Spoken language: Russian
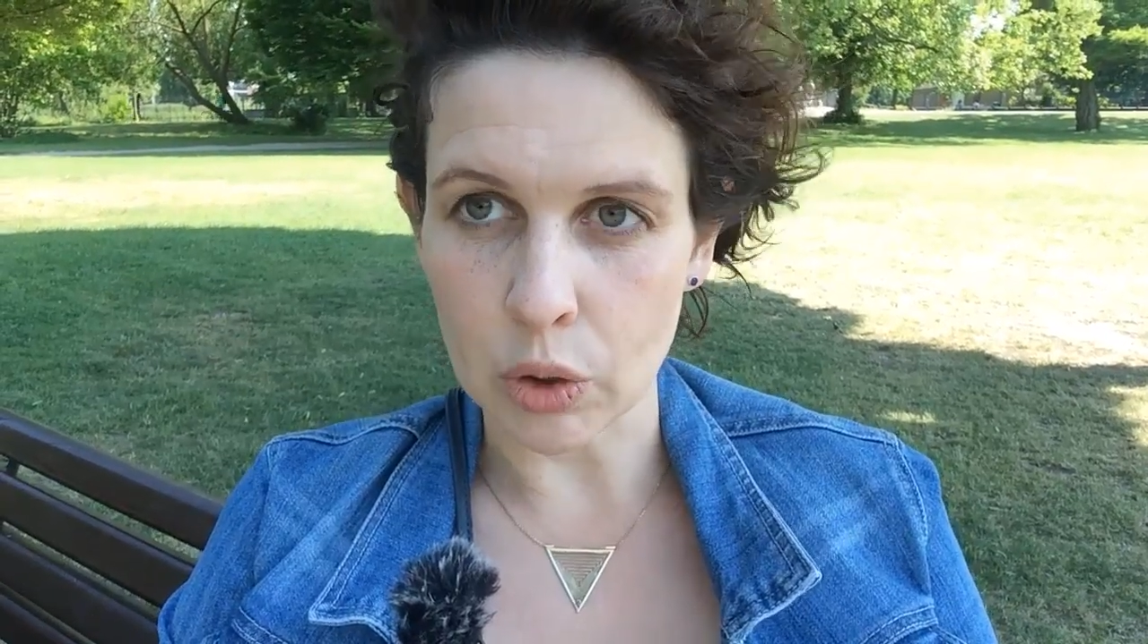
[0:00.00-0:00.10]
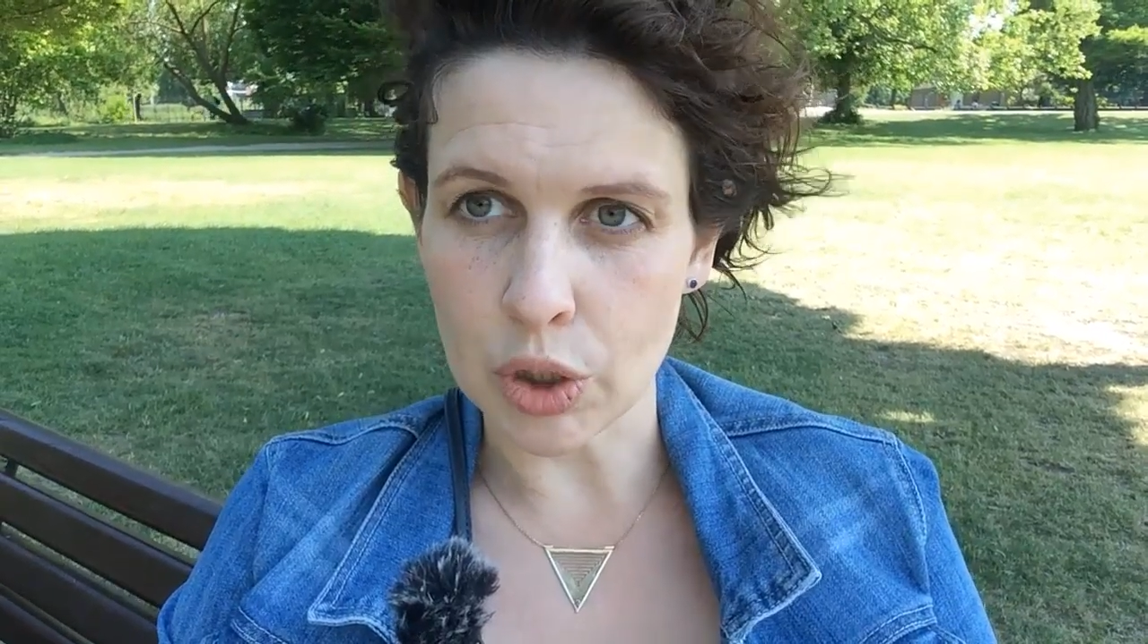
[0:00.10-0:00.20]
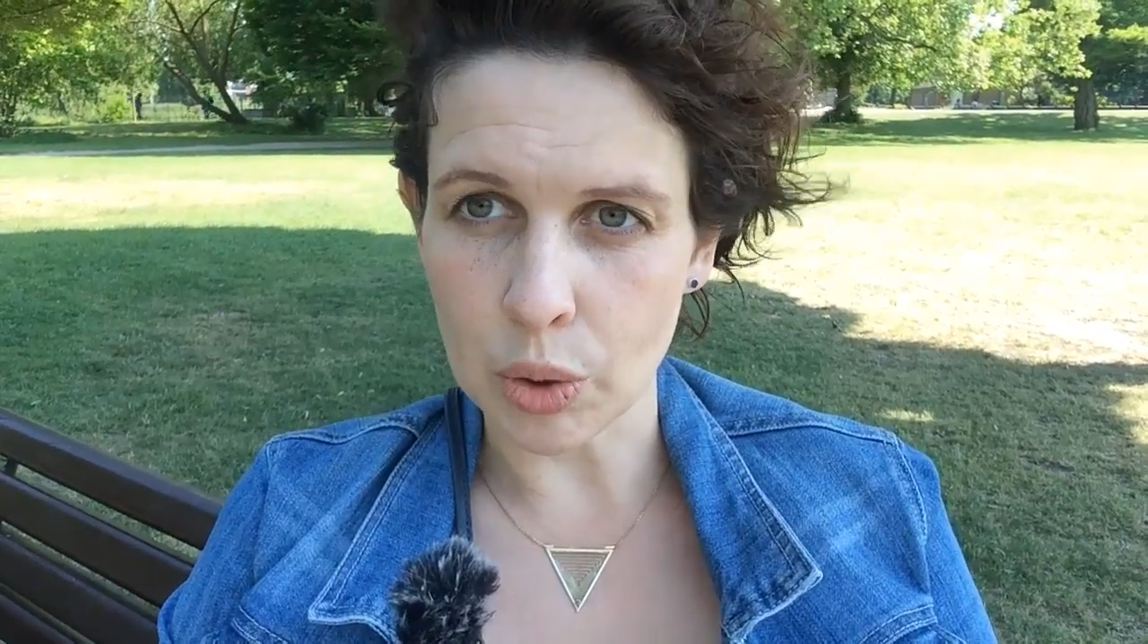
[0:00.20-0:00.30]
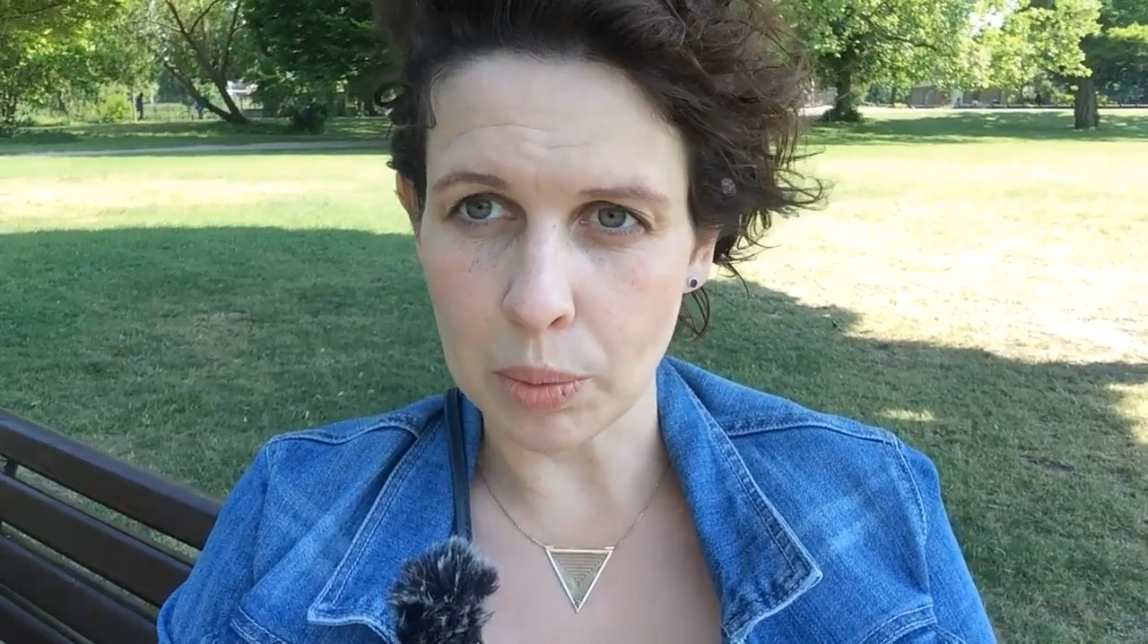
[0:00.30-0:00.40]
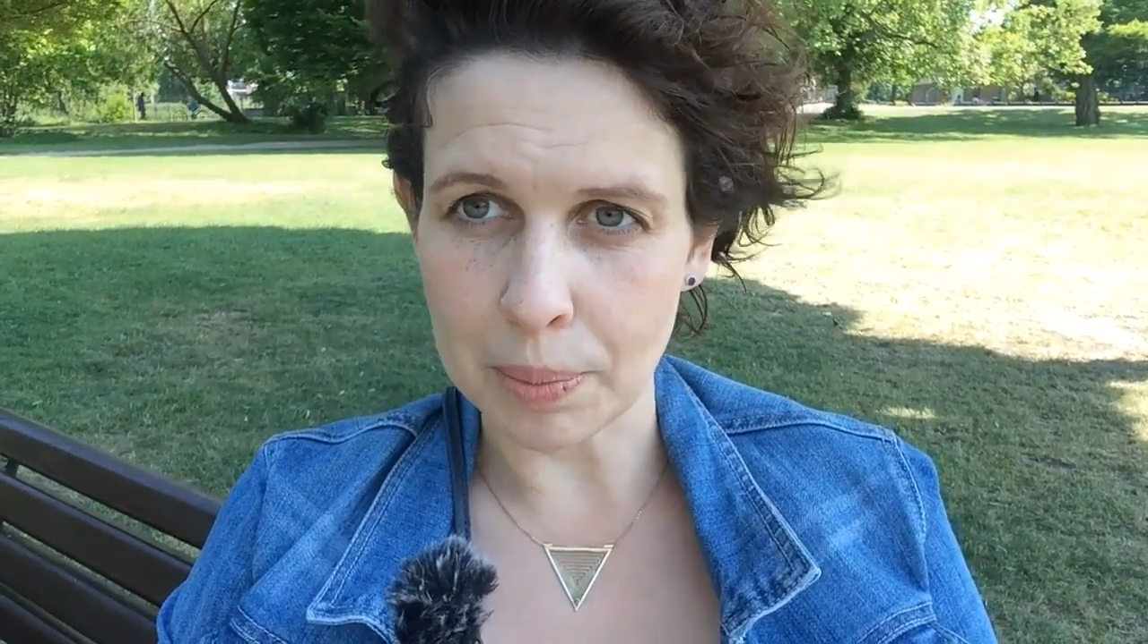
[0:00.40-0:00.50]
то есть
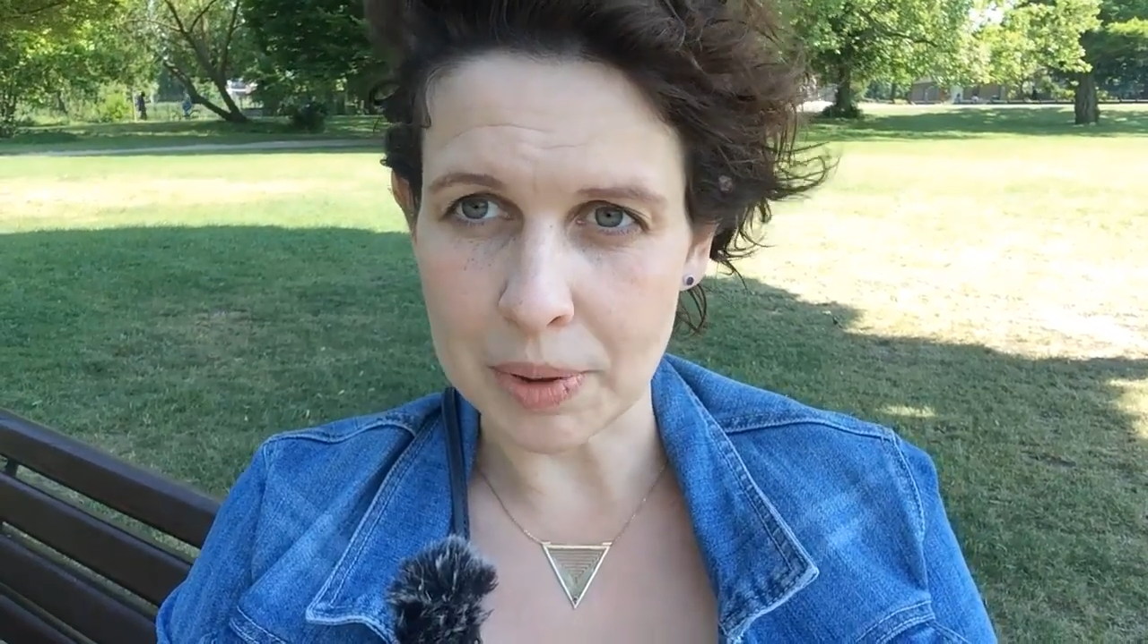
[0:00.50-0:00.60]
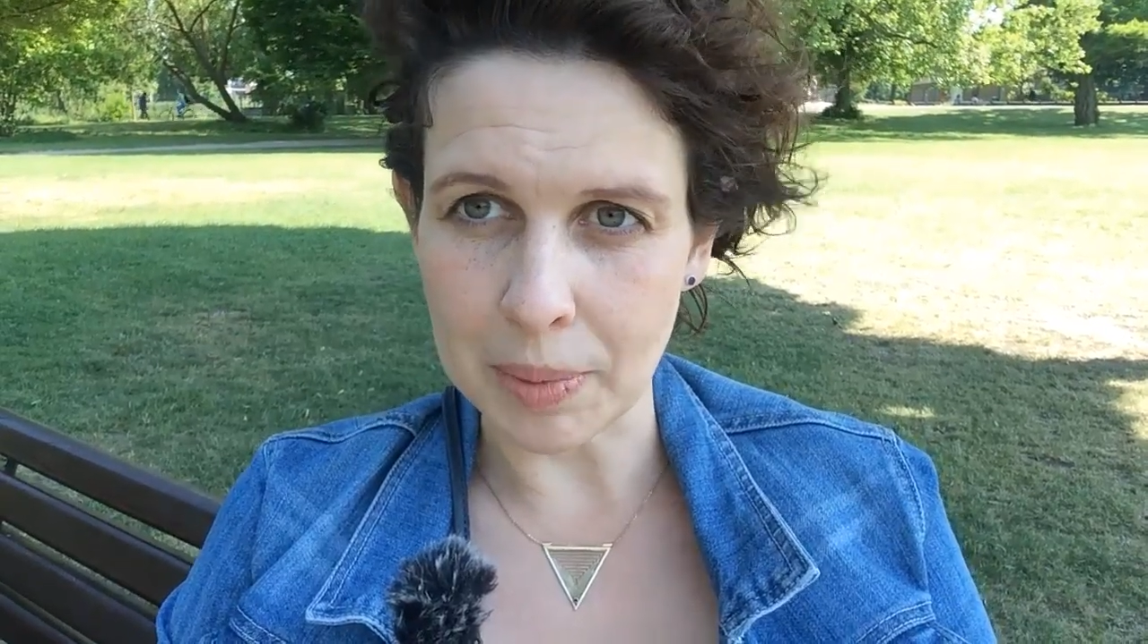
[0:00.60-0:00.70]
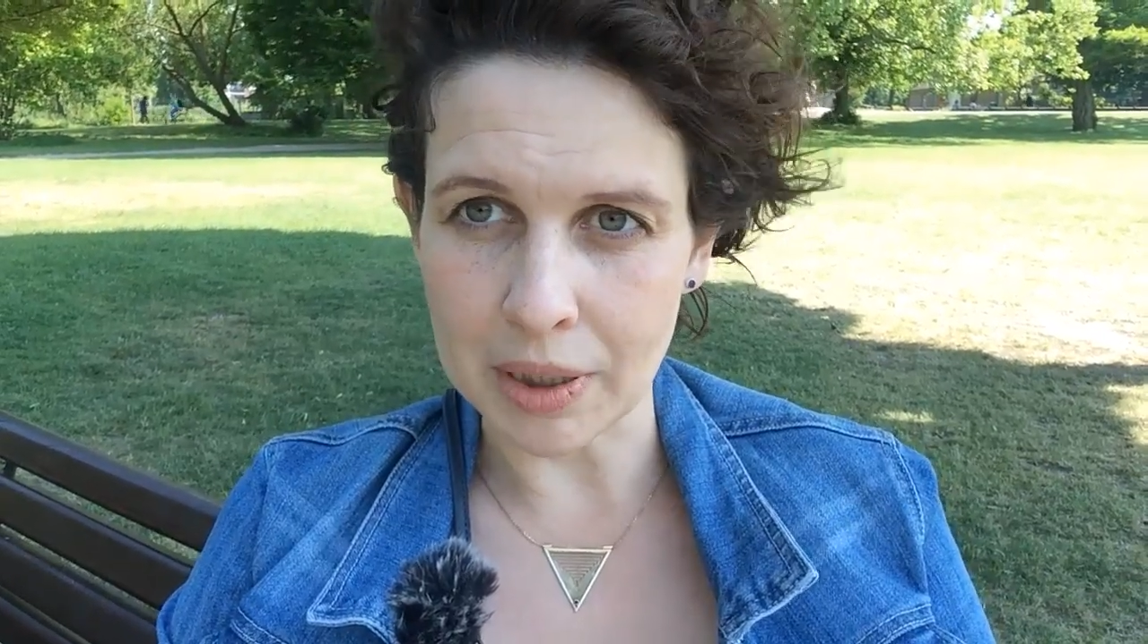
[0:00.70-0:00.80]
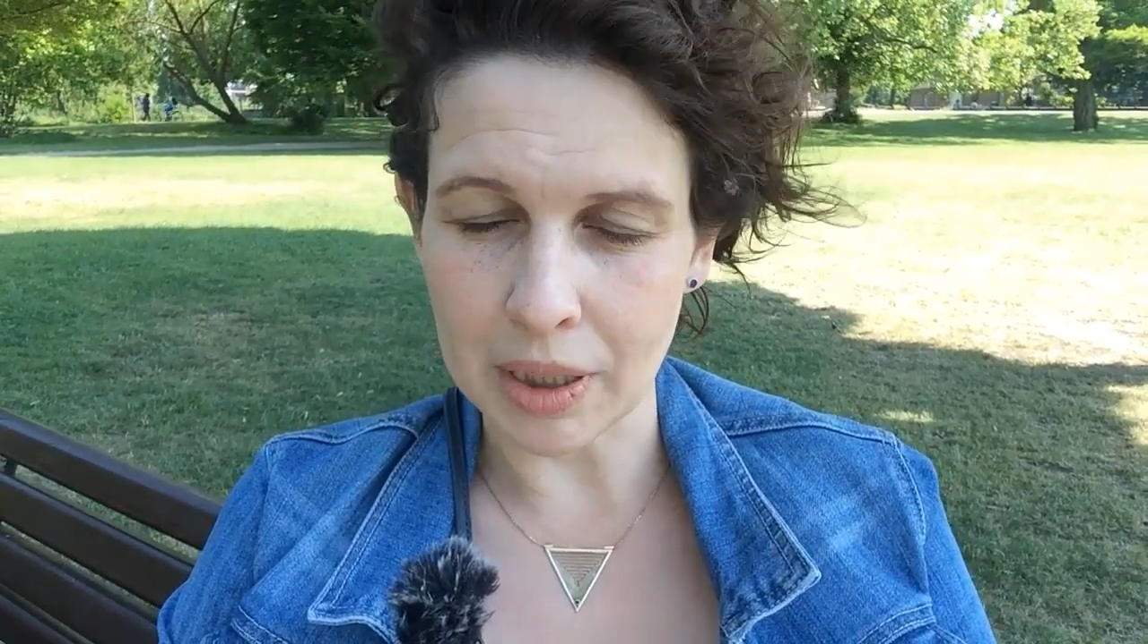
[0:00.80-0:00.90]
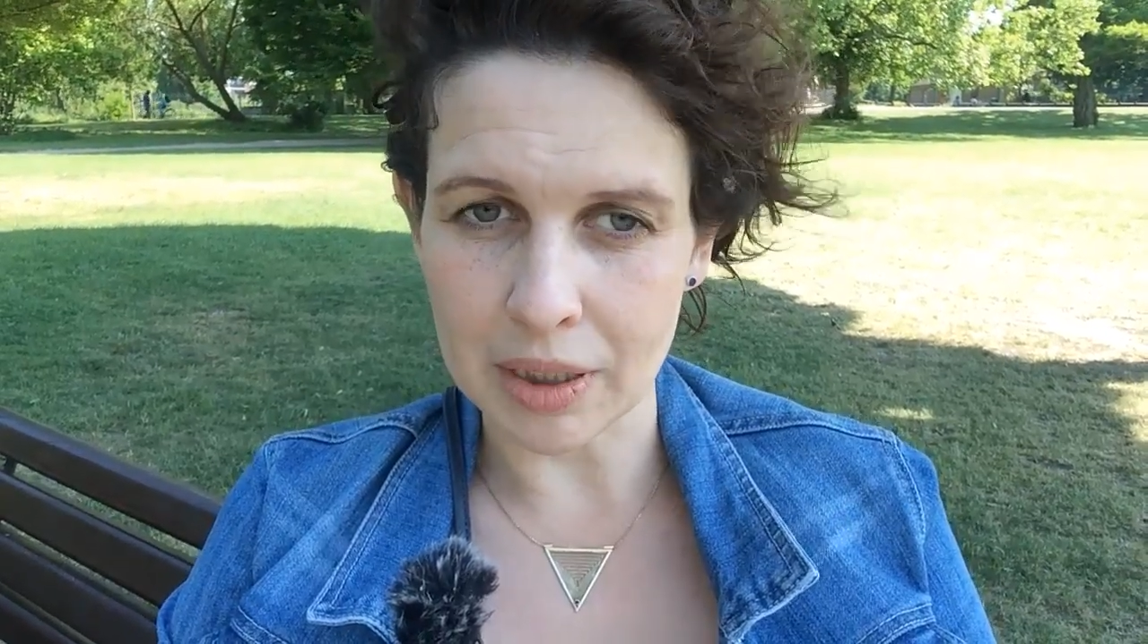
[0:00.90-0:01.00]
чтобы
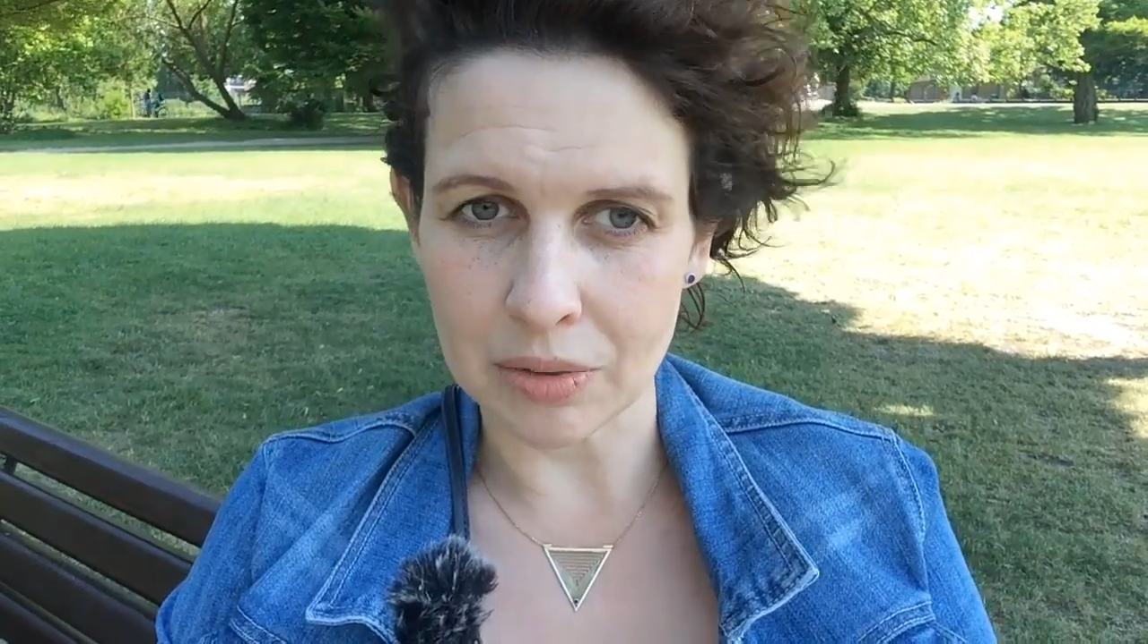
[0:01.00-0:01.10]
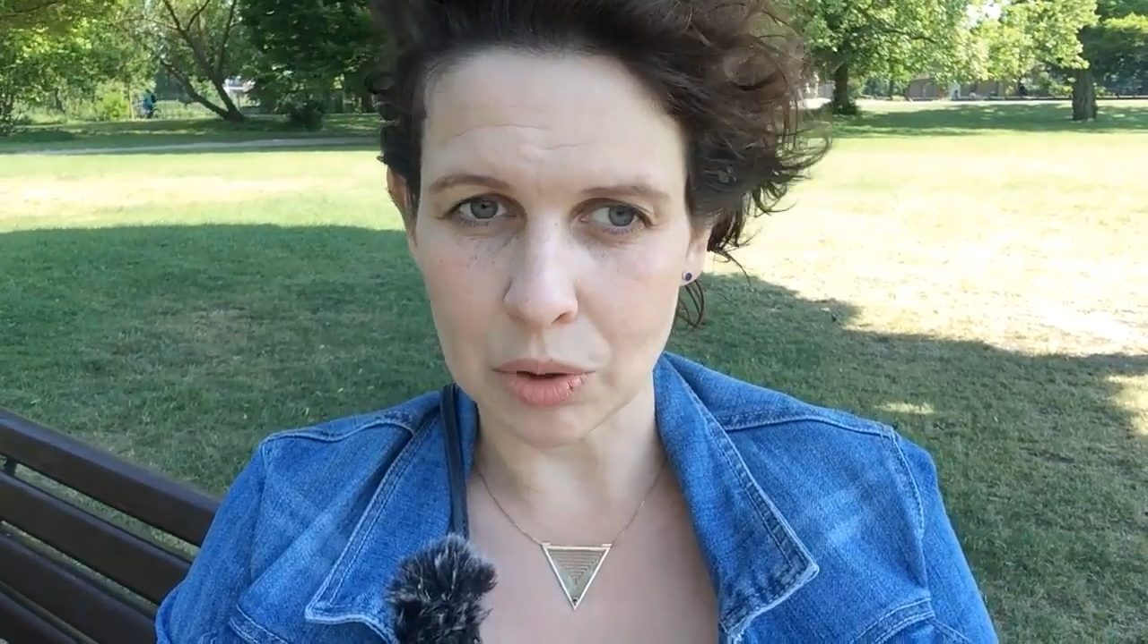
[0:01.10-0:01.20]
посмотреть,